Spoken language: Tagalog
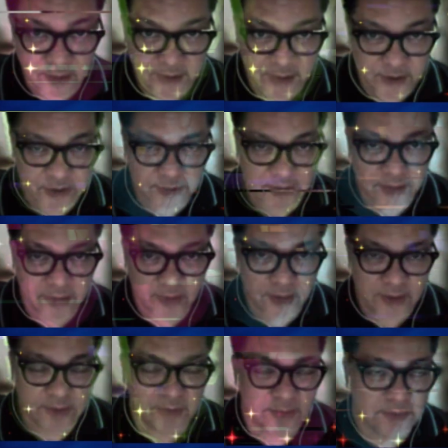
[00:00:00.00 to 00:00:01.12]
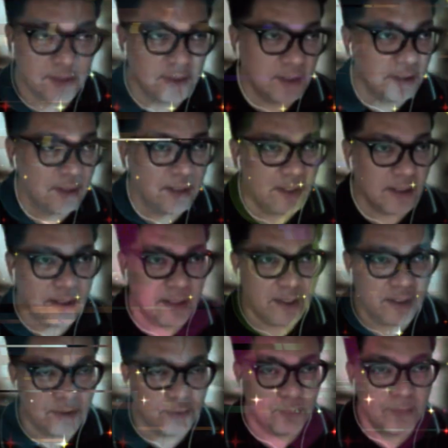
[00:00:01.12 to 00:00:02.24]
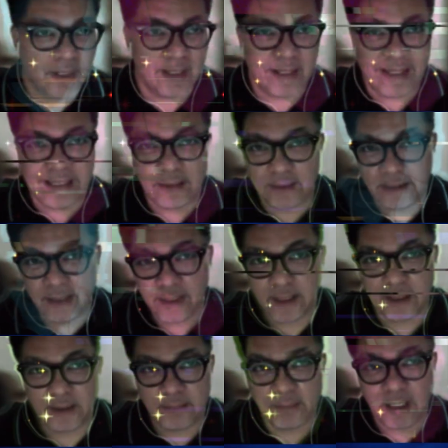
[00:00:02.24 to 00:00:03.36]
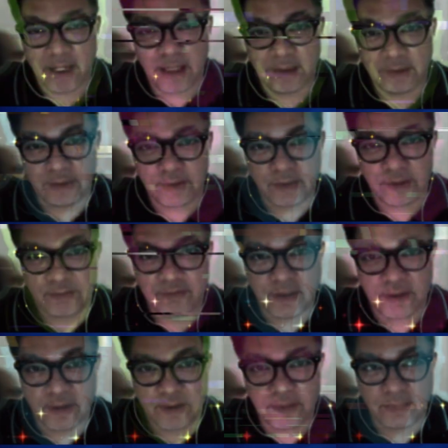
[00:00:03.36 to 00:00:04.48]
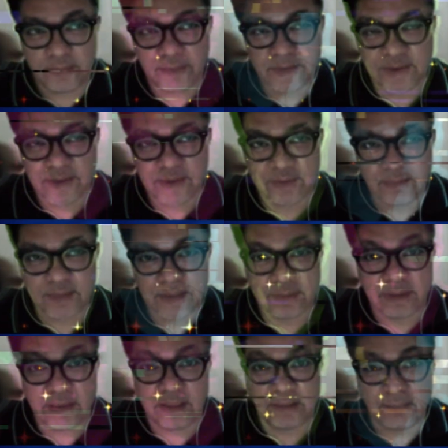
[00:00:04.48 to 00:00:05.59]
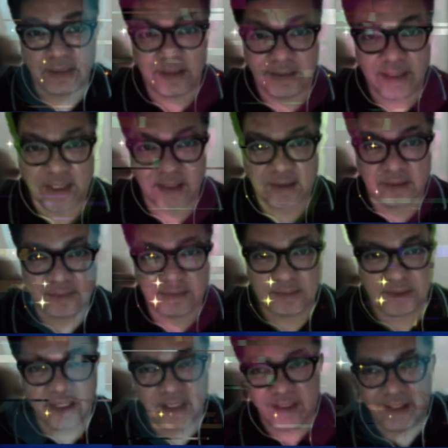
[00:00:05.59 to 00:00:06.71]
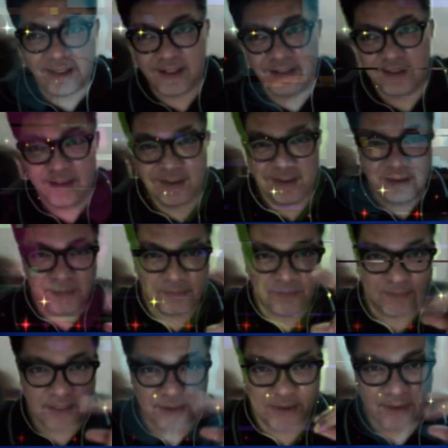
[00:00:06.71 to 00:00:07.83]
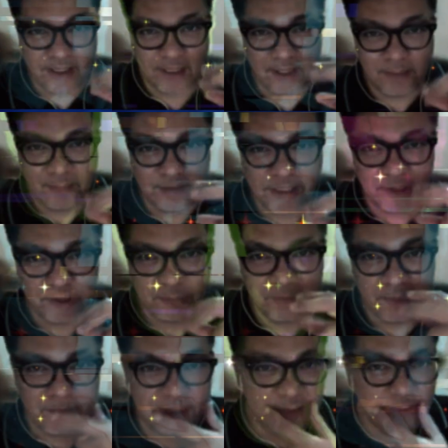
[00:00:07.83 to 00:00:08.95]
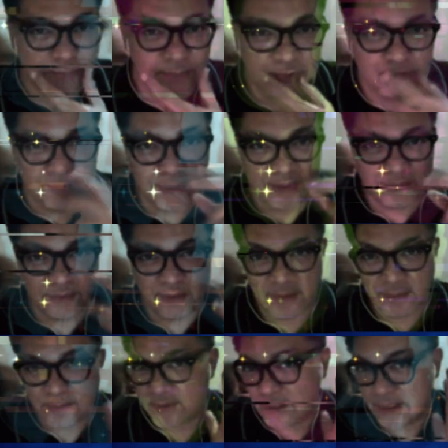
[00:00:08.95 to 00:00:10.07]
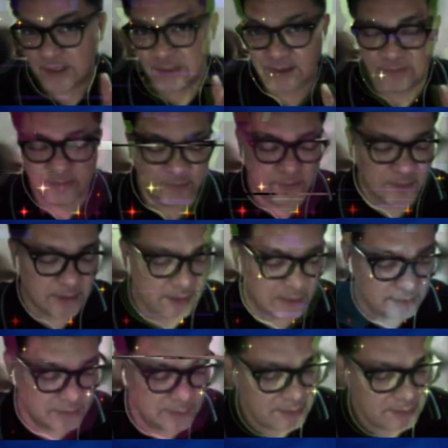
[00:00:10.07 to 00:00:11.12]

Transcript: detection rather. No? Uh, yung mga edited, mga altered videos, mas madaling ma-detect. Kunyari, mas, uh, masyadong mabilis yung movement ng lips relative to the head.